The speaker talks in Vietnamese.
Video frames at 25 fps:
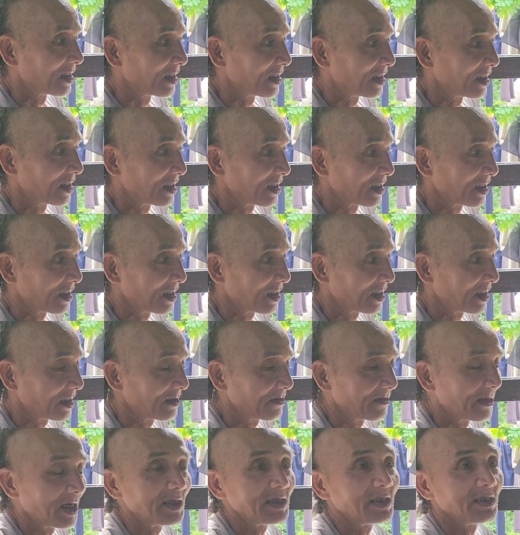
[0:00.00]
à, ờ,
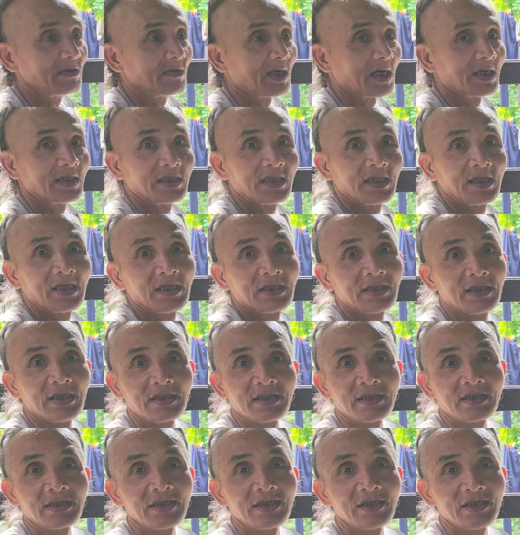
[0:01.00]
mới đi mặn về
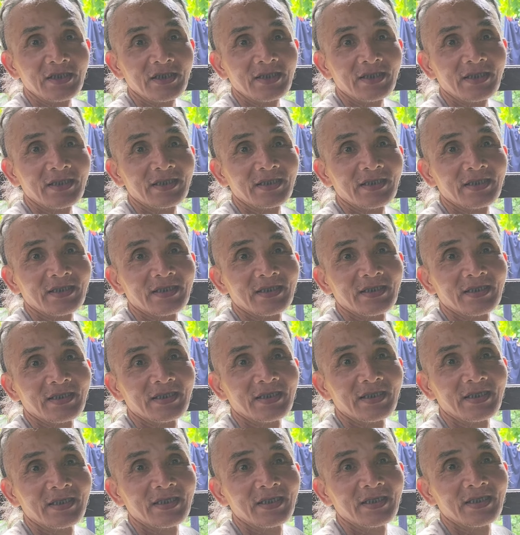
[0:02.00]
rồi chưa có
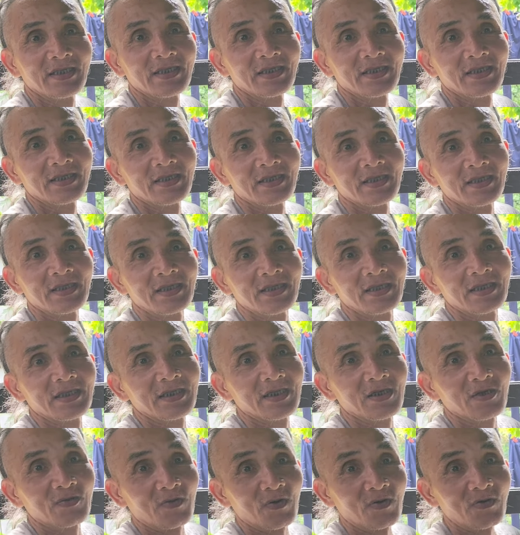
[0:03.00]
dạ
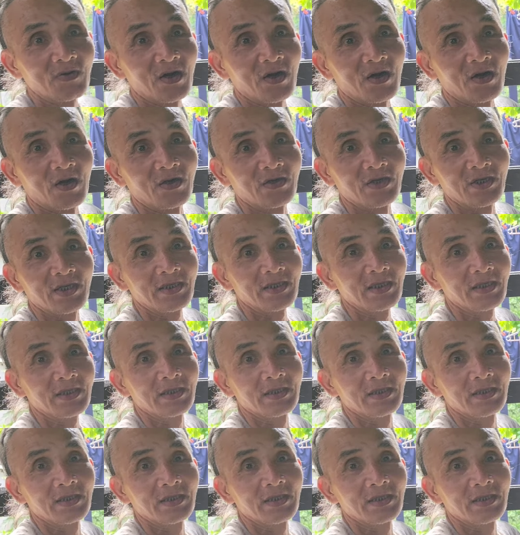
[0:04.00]
được phụ hồ vậy đó